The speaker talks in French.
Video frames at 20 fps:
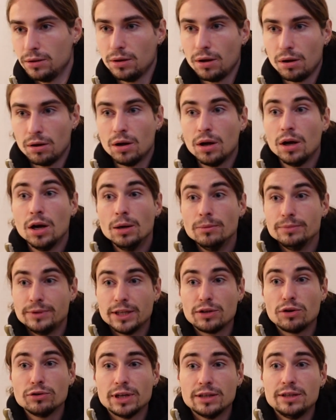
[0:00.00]
Non,
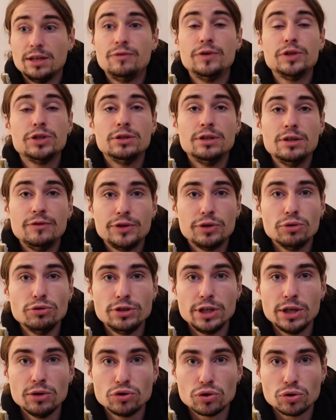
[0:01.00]
peut-être que t'as des
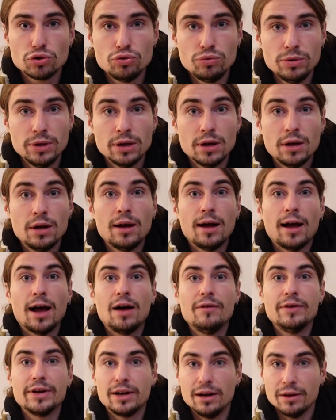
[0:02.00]
difficultés aujourd'hui
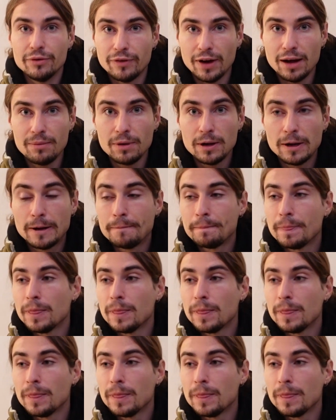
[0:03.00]
avec les femmes,